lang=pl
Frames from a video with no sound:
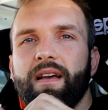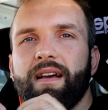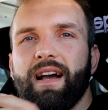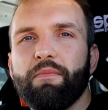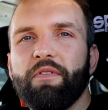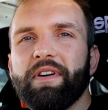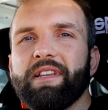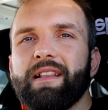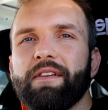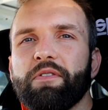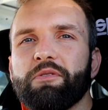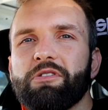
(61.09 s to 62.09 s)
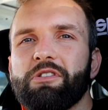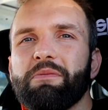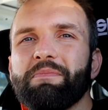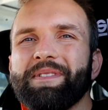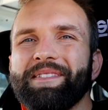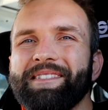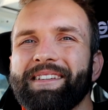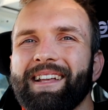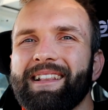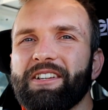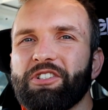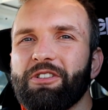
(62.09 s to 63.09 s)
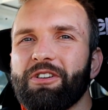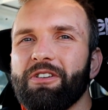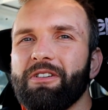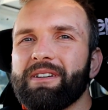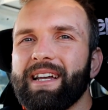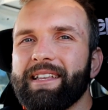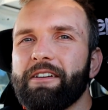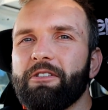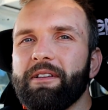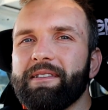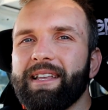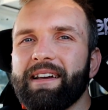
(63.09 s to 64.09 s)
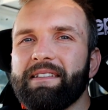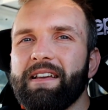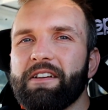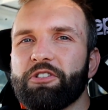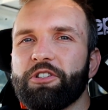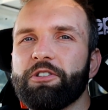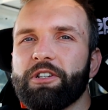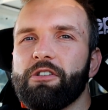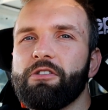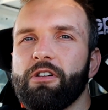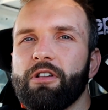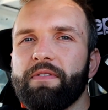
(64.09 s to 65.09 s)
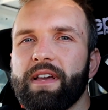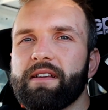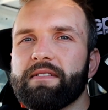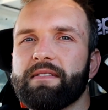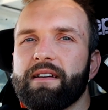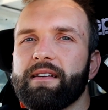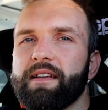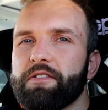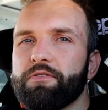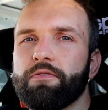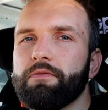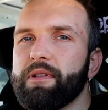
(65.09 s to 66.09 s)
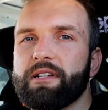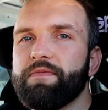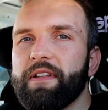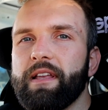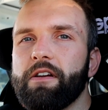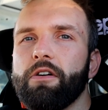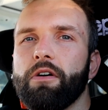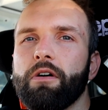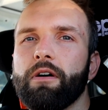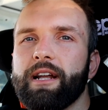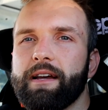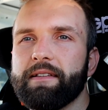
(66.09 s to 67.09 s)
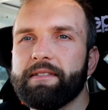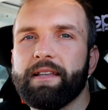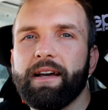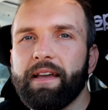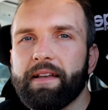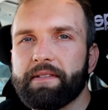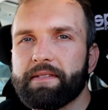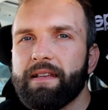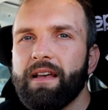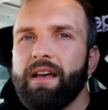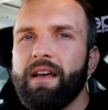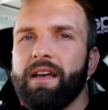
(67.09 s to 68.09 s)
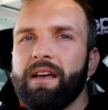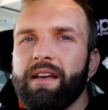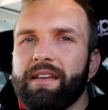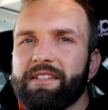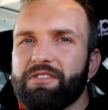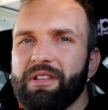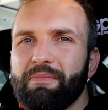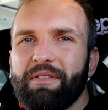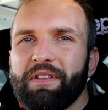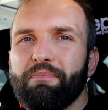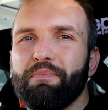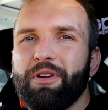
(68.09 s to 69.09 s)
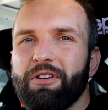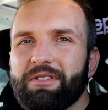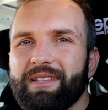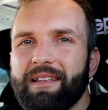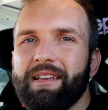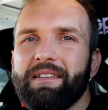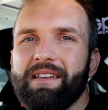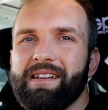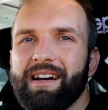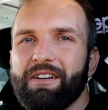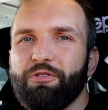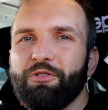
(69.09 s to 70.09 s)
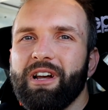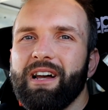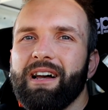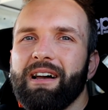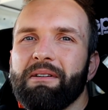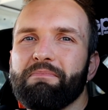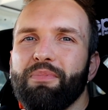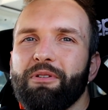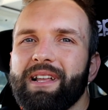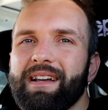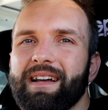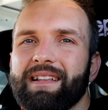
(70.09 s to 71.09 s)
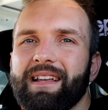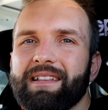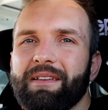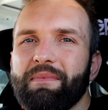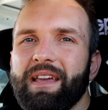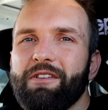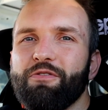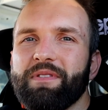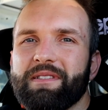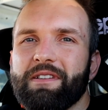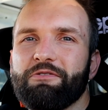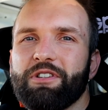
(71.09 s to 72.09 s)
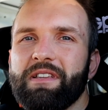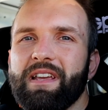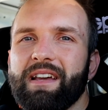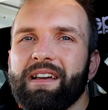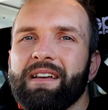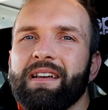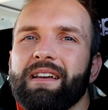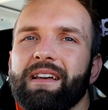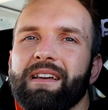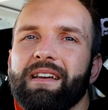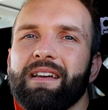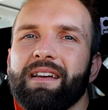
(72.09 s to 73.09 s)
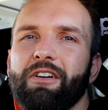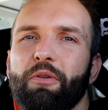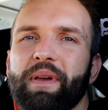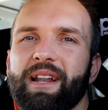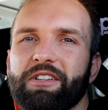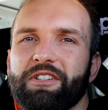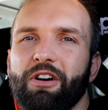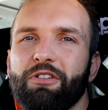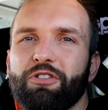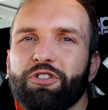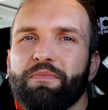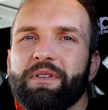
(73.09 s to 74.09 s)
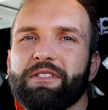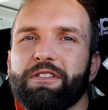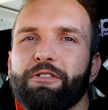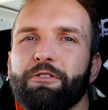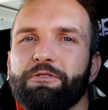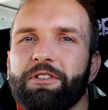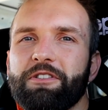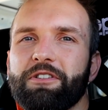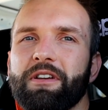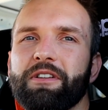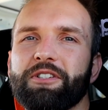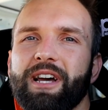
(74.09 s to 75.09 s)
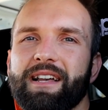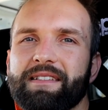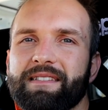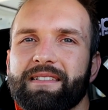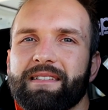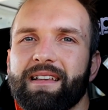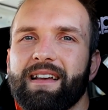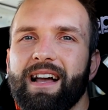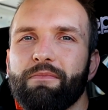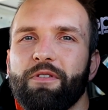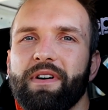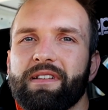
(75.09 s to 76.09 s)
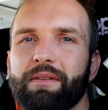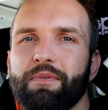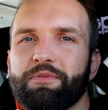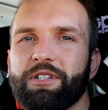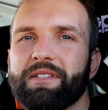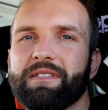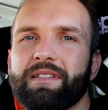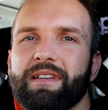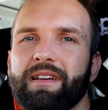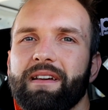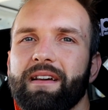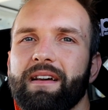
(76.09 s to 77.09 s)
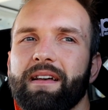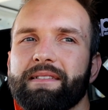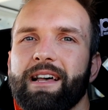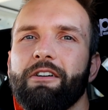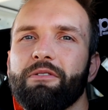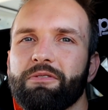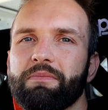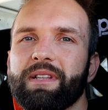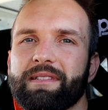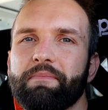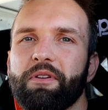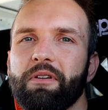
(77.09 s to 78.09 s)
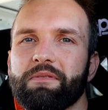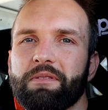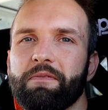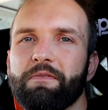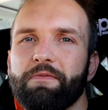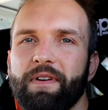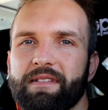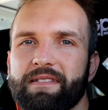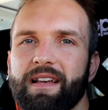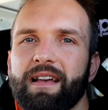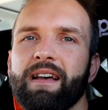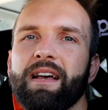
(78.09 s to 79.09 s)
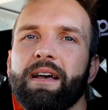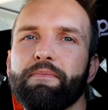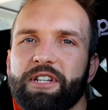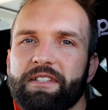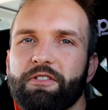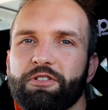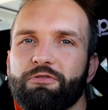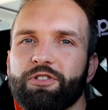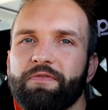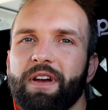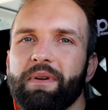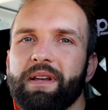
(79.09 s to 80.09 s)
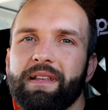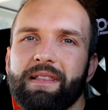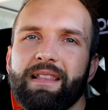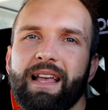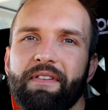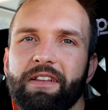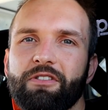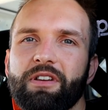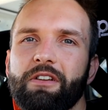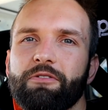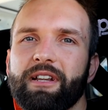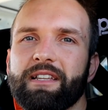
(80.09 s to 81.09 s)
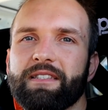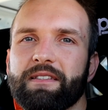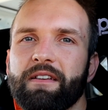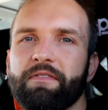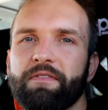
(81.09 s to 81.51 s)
Hamowanie lewą nogą nie należy do kategorii technik czy czegokolwiek z zakresu tzw. Tak rocket science. Jest to naprawdę prosta technika, która polega na tym, jej główne założenie e, opiera się o to, żeby skrócić czas e, hamowania poprzez e, całą tą następującą fazę, przez to, że używamy lewej nogi, która jest